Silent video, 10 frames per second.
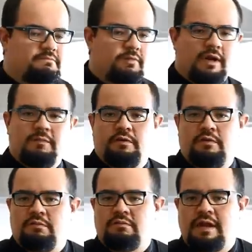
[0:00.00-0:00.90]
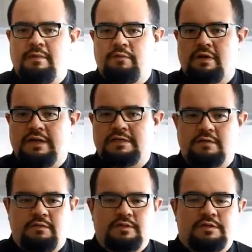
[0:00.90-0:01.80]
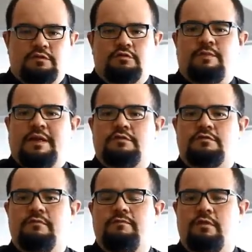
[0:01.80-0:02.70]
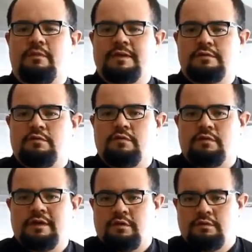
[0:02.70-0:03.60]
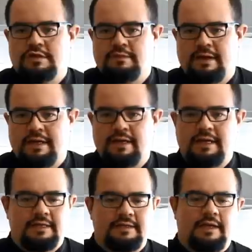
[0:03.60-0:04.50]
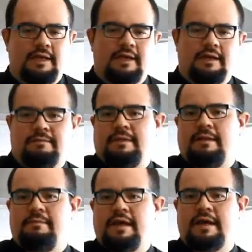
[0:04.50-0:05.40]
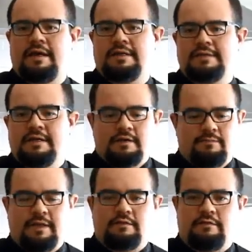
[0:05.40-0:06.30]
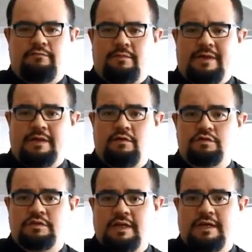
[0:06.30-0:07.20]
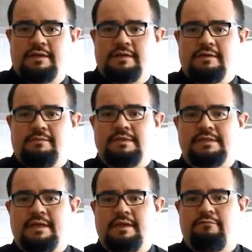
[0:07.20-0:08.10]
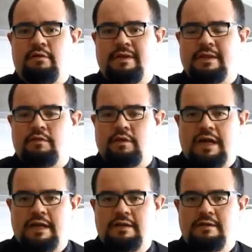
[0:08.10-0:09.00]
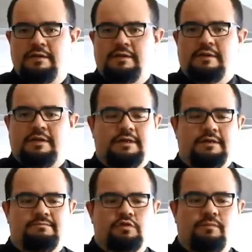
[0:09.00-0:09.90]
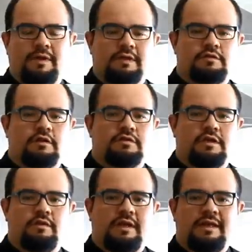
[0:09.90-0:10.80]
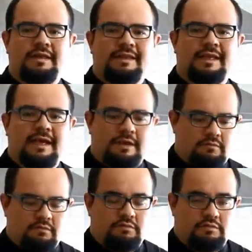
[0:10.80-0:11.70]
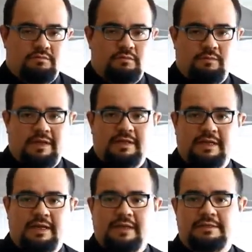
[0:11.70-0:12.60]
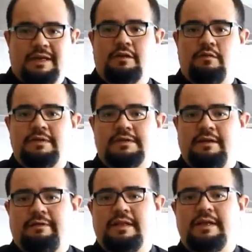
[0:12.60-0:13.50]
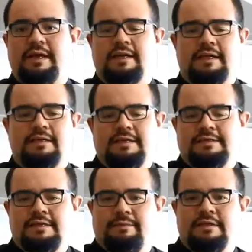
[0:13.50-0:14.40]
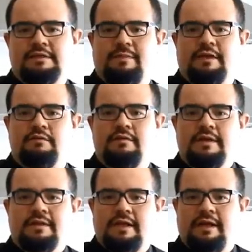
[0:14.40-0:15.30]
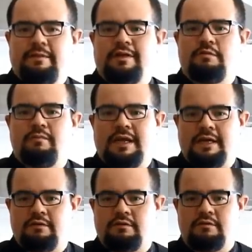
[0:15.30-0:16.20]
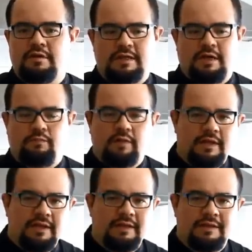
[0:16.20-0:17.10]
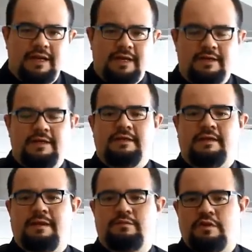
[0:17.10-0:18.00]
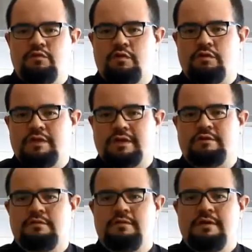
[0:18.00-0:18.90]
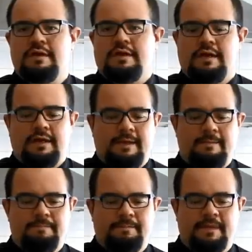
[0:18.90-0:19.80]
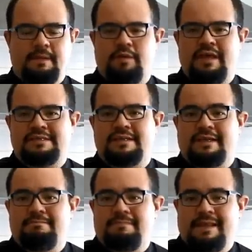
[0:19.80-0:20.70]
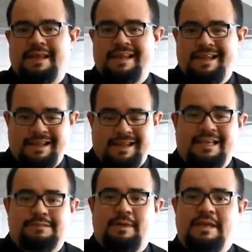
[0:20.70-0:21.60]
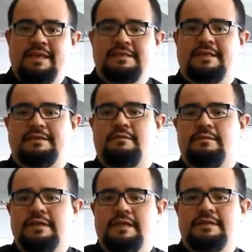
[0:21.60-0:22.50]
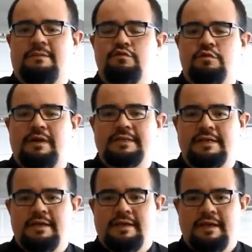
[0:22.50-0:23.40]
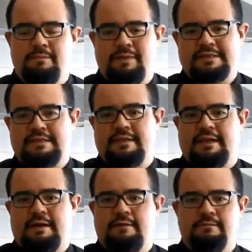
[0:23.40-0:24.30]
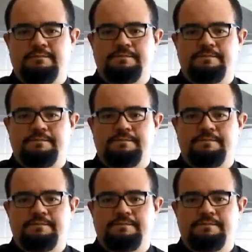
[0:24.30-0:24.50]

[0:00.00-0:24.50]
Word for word: Por ejemplo, un ejemplo clásico, pues esos platos con formas de conchas marinas, de, almejas, platos en forma de ostra, me siguen en forma de coral. Eh, son platos que nos ayudan a indicar o nos, van a indicar al comenzar, le van a indicar que sencillamente ese plato tiene elementos marinos ¿no? y ya pueden entrar, digamos, en un contexto eh, que puede hacer que la experiencia de ese comensal sea mucho más eh, placentera. ¿no?